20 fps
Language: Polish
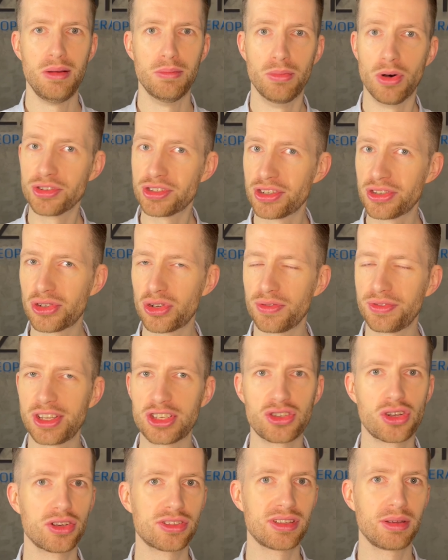Możesz również
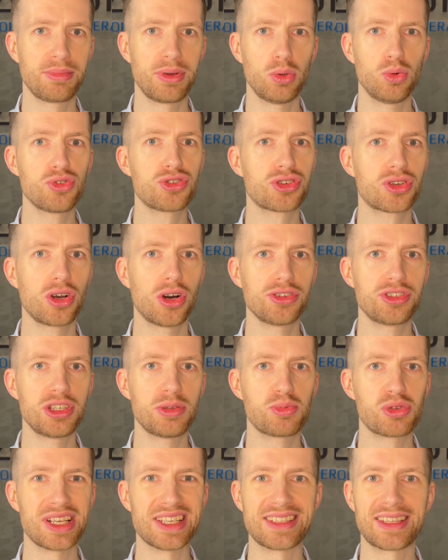go sobie uszkodzić
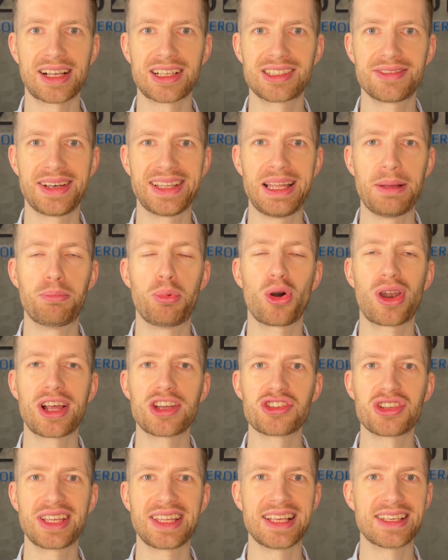przez tak zwane
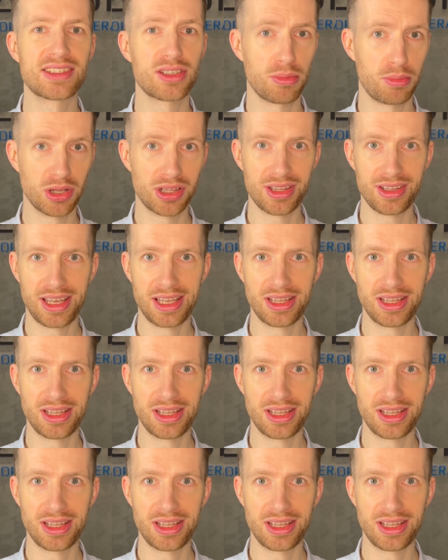porażenie sobotniej